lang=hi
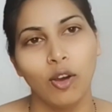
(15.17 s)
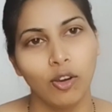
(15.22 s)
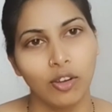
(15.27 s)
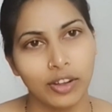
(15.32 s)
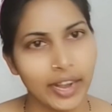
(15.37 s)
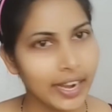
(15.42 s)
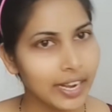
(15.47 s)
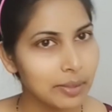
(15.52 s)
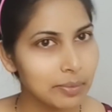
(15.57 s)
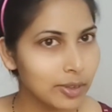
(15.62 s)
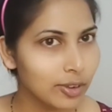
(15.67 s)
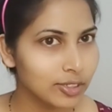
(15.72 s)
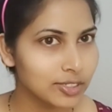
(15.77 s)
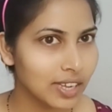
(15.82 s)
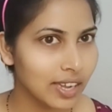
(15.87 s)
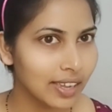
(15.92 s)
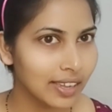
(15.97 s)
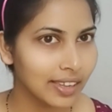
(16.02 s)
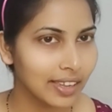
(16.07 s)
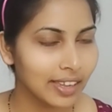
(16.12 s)
और रेडी भी हो
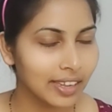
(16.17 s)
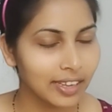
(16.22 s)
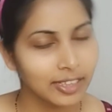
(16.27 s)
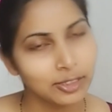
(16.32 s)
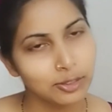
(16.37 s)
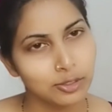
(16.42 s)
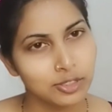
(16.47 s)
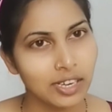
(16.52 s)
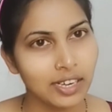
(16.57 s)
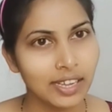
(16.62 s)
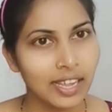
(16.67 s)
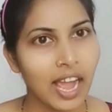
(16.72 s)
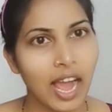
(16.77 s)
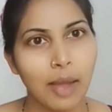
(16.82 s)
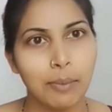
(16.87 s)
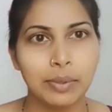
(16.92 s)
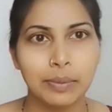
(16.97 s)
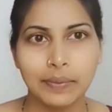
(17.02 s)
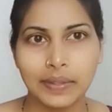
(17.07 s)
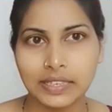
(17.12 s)
जाएंगे तो चलिए
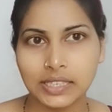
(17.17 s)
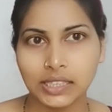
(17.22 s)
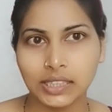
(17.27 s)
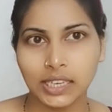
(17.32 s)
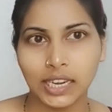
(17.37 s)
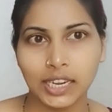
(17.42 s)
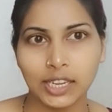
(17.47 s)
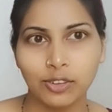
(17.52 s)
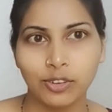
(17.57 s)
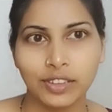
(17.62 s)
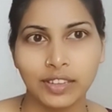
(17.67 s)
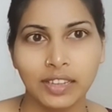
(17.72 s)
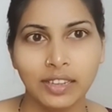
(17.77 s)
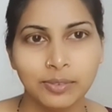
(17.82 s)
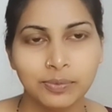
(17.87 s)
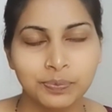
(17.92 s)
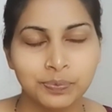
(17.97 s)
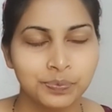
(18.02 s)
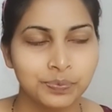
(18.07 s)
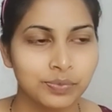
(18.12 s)
आप भी मेरे साथ रेडी
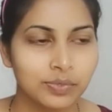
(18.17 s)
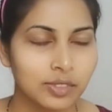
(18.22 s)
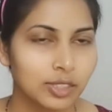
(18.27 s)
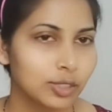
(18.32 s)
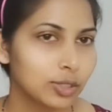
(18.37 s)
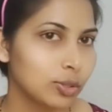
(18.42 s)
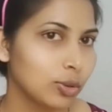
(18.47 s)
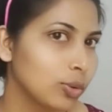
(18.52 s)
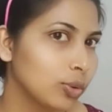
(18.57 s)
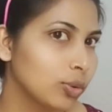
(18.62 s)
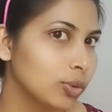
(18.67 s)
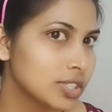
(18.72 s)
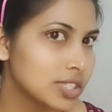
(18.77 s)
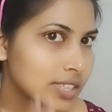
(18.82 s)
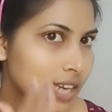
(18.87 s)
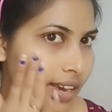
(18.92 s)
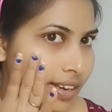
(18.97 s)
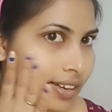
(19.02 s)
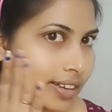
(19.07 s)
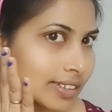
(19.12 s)
होइए तो
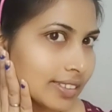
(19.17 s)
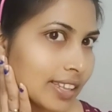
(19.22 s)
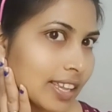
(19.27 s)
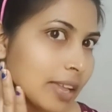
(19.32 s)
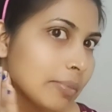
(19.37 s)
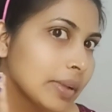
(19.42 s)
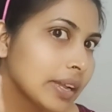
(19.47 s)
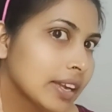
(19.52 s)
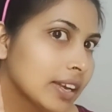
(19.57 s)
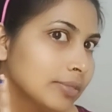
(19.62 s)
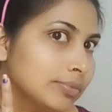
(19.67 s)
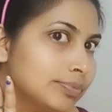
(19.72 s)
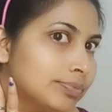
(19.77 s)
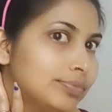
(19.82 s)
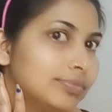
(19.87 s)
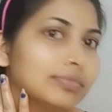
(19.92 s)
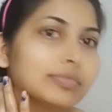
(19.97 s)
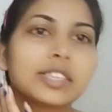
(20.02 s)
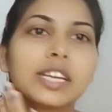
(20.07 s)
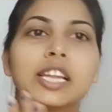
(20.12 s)
स्टार्ट करते हैं मेकअप
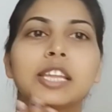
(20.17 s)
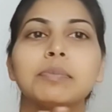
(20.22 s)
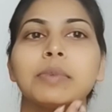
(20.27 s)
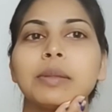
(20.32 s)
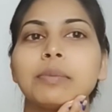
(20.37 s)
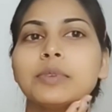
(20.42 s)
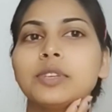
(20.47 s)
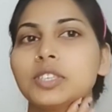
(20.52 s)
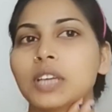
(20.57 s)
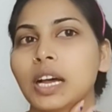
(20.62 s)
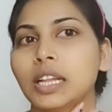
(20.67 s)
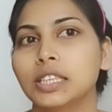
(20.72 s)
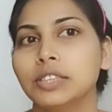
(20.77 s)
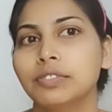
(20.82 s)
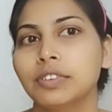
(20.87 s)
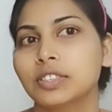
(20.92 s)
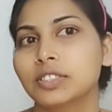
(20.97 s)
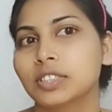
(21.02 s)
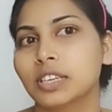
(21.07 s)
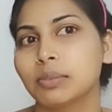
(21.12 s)
कहीं पर भी
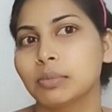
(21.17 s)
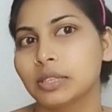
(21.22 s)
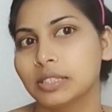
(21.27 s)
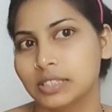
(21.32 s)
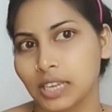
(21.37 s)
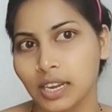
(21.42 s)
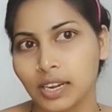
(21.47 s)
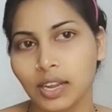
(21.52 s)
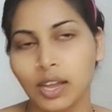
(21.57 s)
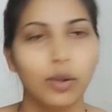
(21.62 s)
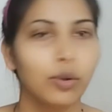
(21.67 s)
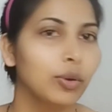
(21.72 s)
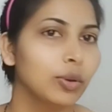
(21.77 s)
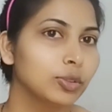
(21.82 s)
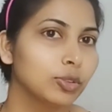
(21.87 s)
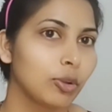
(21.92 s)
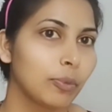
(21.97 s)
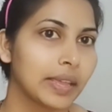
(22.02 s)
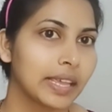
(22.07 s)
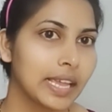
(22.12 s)
शादी फंक्शन में जाना
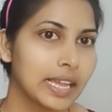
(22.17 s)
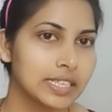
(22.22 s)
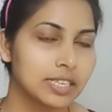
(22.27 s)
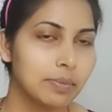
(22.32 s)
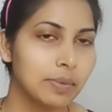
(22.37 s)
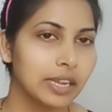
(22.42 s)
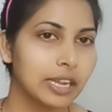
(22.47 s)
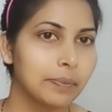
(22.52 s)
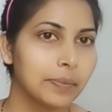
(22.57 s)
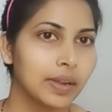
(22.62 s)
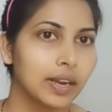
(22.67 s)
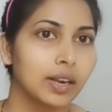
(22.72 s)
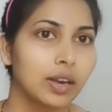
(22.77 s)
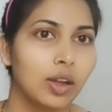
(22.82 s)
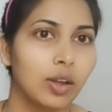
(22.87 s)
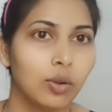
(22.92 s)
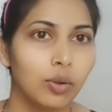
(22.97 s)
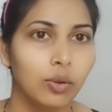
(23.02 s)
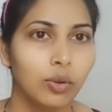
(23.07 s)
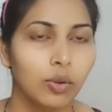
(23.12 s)
हो तो हमें कैसे मेकअप
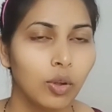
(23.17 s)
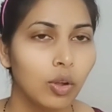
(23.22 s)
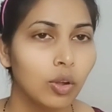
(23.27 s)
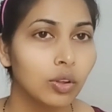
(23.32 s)
करना हो